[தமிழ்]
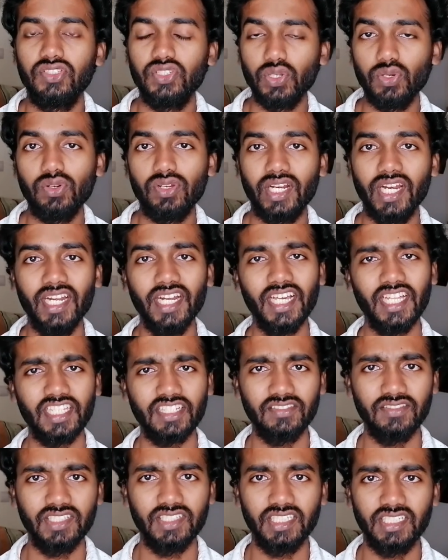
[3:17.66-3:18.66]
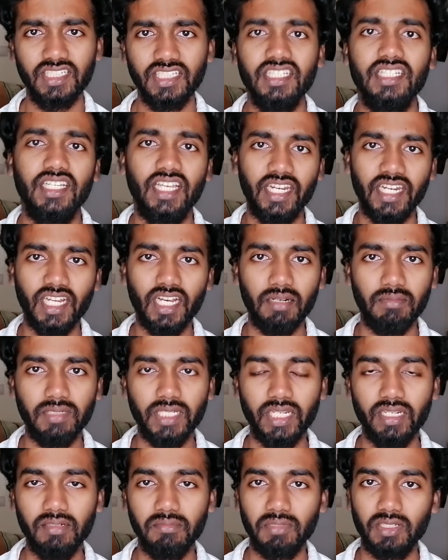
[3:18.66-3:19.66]
ஸோ ரெண்டாவது வந்துட்டு என்ன
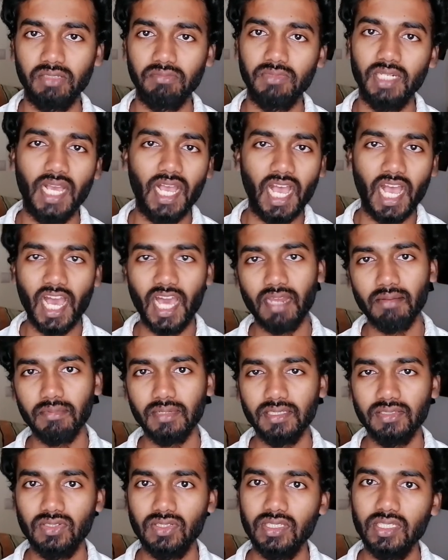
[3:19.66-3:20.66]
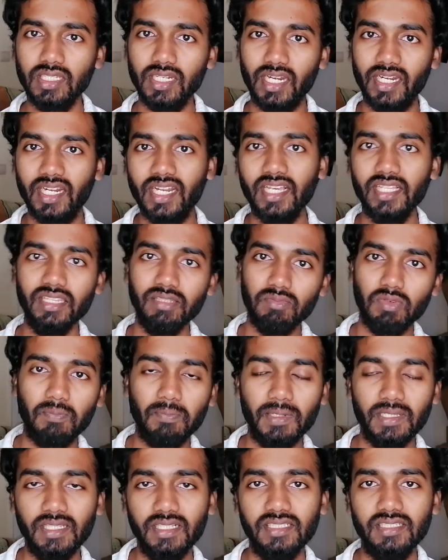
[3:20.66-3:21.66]
அப்டேட்னு பார்த்தோம்னா ஏர்பஸ் வந்து ரெண்டாயிரத்தி
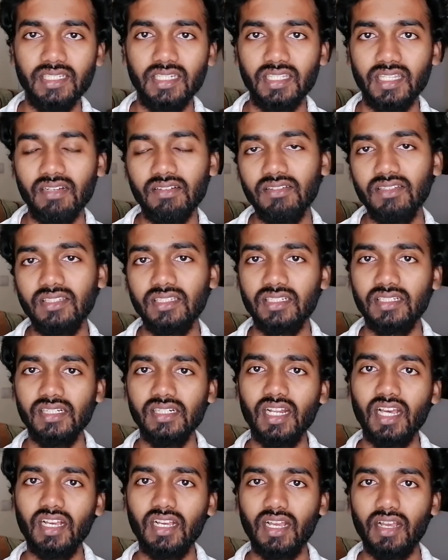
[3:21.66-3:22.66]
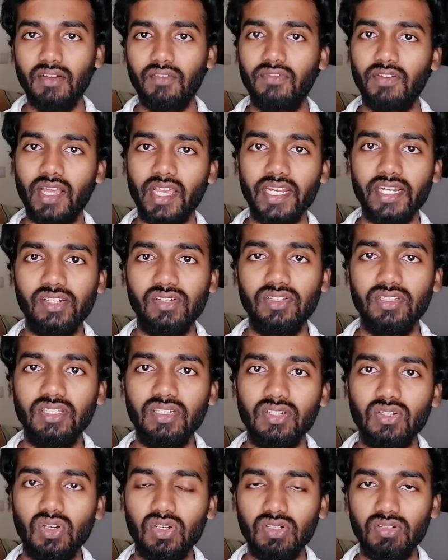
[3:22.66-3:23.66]
முப்பத்தஞ்சில் தான் வந்துட்டு நாங்கள் ஃப்ளைட்
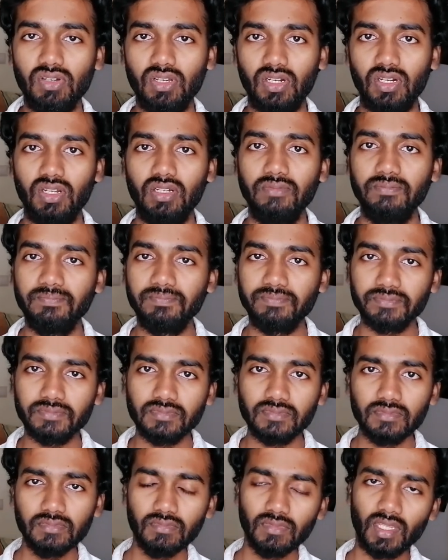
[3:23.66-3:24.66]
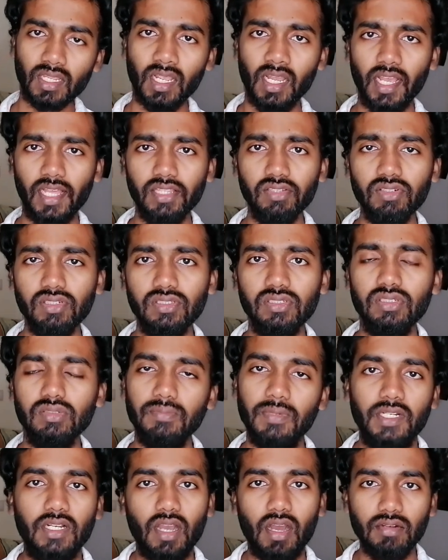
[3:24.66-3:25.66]
வந்துட்டு கொண்டு வர்றோம் அது வந்துட்டு
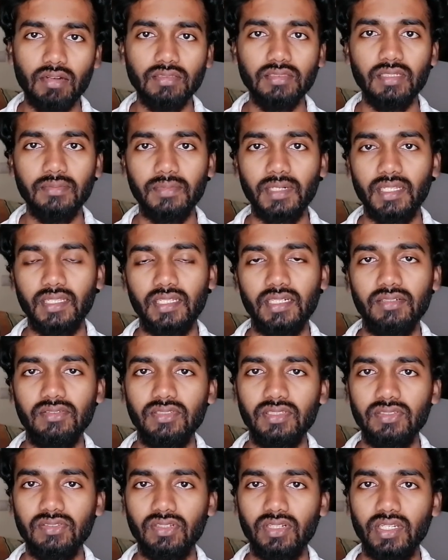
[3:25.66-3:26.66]
இப்போ கான்செப்டில் தான் நான் வந்து